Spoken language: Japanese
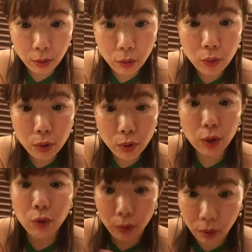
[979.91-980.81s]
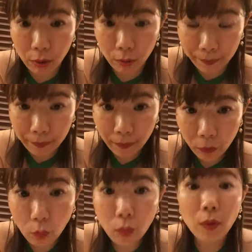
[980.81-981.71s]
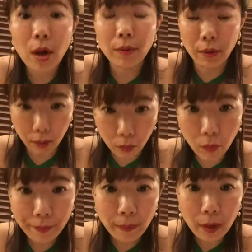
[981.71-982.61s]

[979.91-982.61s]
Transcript: 唯一低いっていうところがあるんだけど、